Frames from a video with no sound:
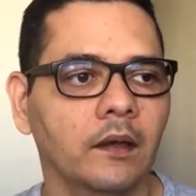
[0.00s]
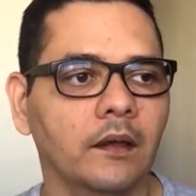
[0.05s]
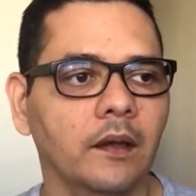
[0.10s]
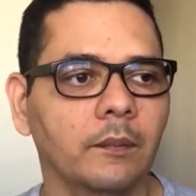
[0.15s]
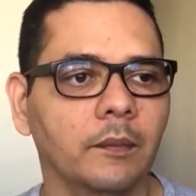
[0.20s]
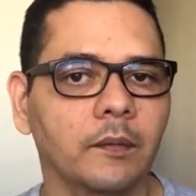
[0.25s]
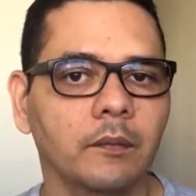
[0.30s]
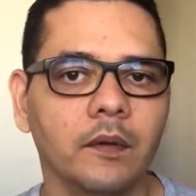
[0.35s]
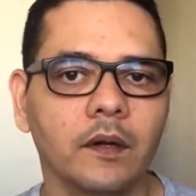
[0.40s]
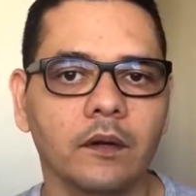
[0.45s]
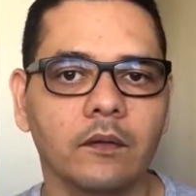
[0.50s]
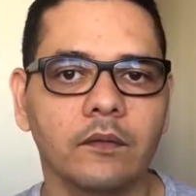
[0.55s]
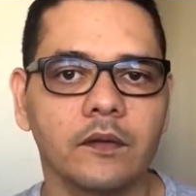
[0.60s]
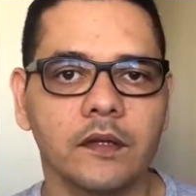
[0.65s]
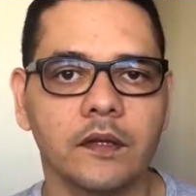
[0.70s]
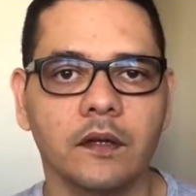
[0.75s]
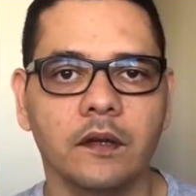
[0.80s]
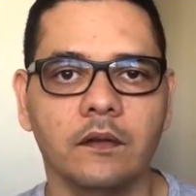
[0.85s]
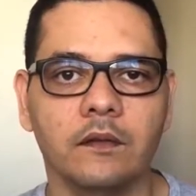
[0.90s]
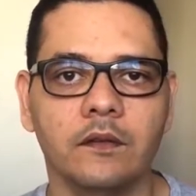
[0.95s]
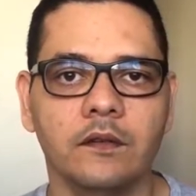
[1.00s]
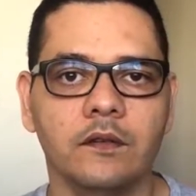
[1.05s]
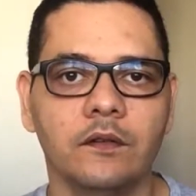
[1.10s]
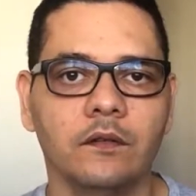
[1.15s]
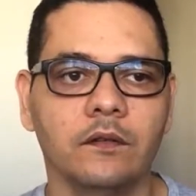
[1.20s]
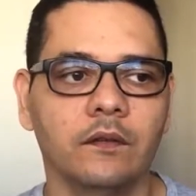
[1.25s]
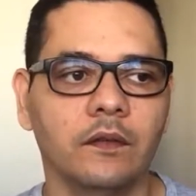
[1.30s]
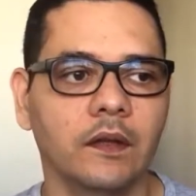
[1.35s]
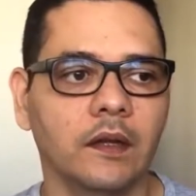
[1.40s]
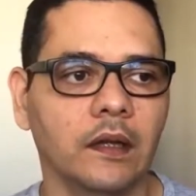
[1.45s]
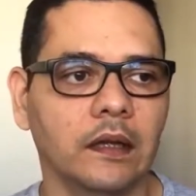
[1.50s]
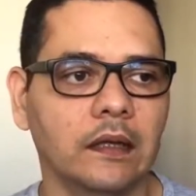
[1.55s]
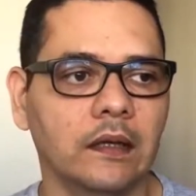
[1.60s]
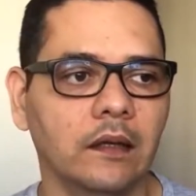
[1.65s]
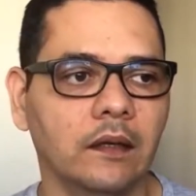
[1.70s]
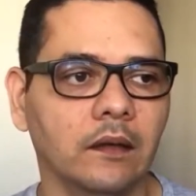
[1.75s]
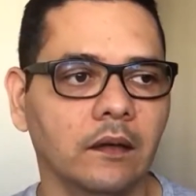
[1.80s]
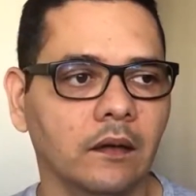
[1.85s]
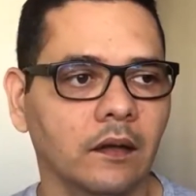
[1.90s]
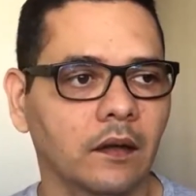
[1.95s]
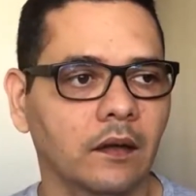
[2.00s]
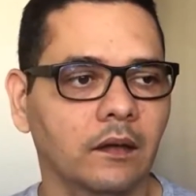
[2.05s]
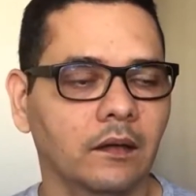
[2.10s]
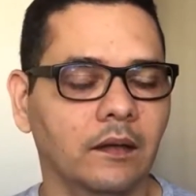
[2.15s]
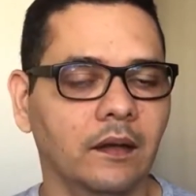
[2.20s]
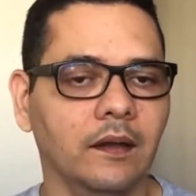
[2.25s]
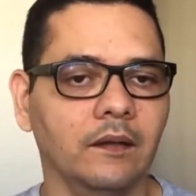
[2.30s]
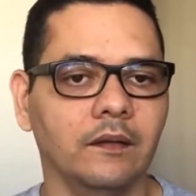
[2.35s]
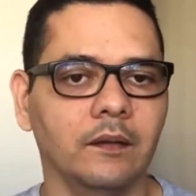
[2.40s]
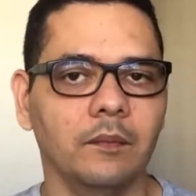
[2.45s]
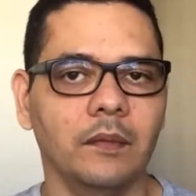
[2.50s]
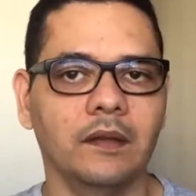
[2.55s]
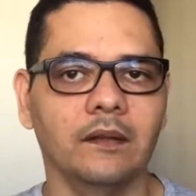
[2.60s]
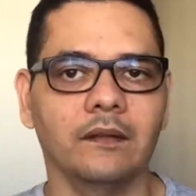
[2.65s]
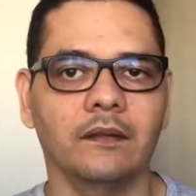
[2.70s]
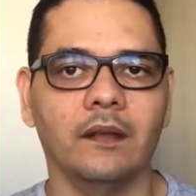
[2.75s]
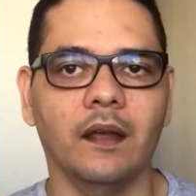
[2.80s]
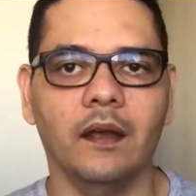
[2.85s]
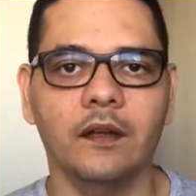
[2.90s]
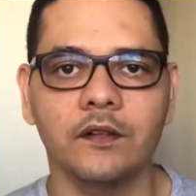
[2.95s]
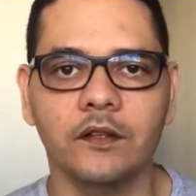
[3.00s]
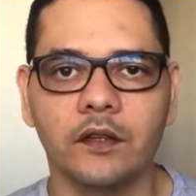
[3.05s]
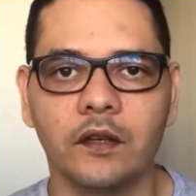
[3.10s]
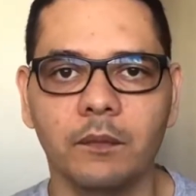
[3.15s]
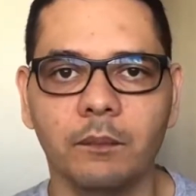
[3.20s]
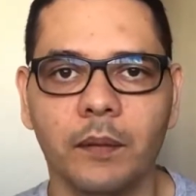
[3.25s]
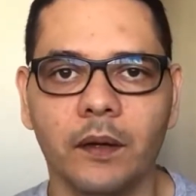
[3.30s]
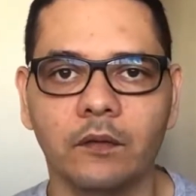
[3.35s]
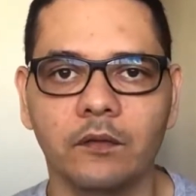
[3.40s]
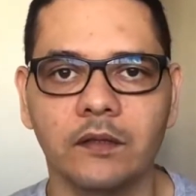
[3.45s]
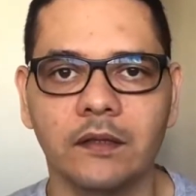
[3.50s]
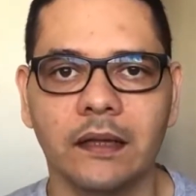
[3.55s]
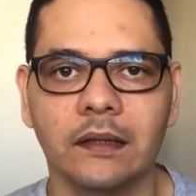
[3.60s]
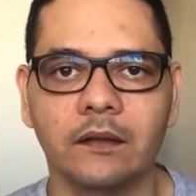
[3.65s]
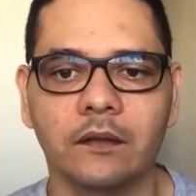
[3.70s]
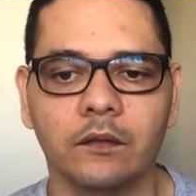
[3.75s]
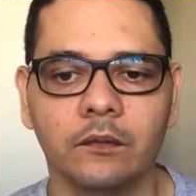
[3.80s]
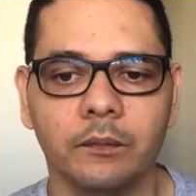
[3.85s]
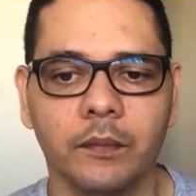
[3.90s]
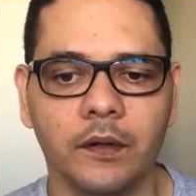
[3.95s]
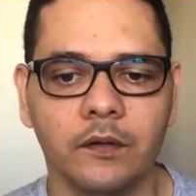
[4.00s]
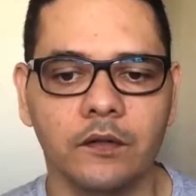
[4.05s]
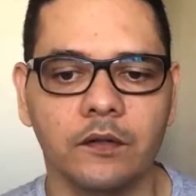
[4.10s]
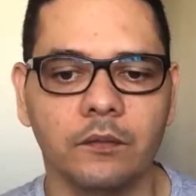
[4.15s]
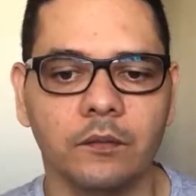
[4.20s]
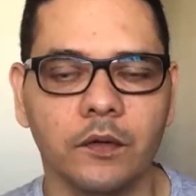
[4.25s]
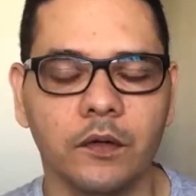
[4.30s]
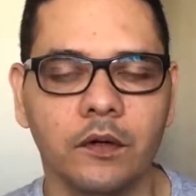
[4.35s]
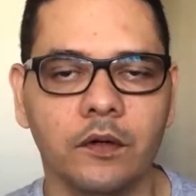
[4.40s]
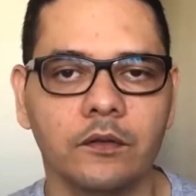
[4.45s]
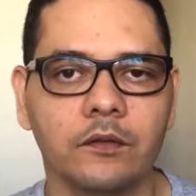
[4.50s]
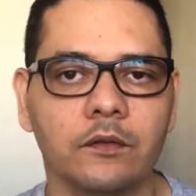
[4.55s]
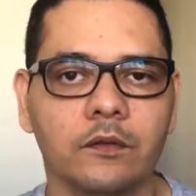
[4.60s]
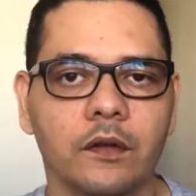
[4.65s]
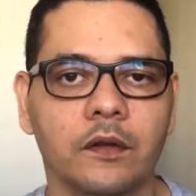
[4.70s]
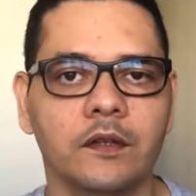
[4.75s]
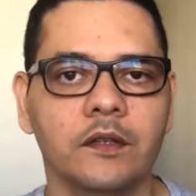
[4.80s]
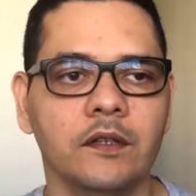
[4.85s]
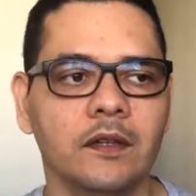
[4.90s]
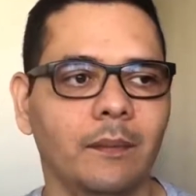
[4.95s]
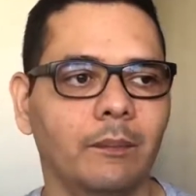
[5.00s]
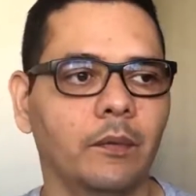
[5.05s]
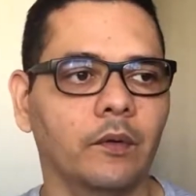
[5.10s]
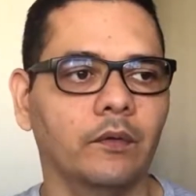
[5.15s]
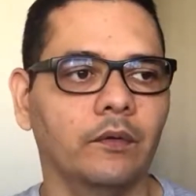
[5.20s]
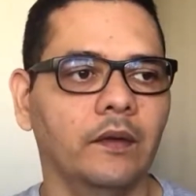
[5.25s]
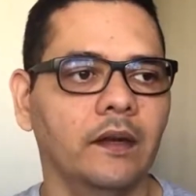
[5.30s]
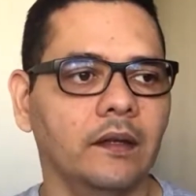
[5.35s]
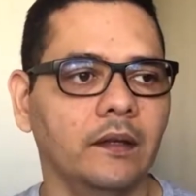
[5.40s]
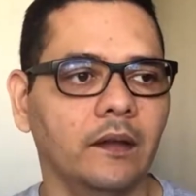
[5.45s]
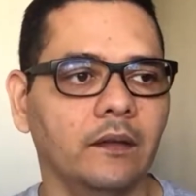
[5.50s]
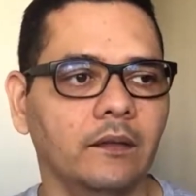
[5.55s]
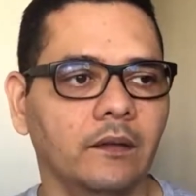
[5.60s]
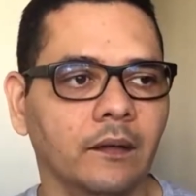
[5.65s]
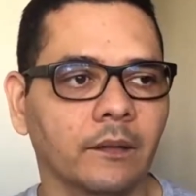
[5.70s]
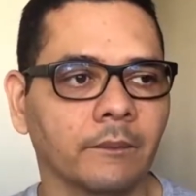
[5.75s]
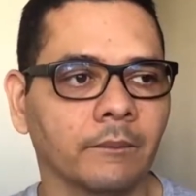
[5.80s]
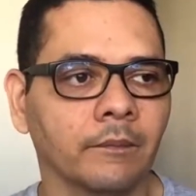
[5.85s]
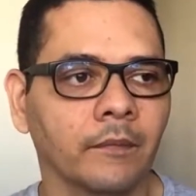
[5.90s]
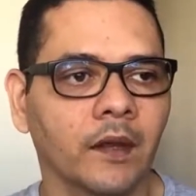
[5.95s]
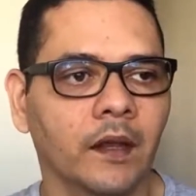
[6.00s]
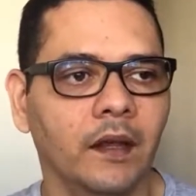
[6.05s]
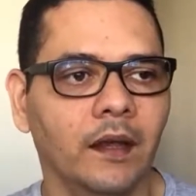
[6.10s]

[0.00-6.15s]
E a primeira coisa que a gente vê aqui nessa mensagem que Paulo está dando para Timóteo, a gente aproveita essa,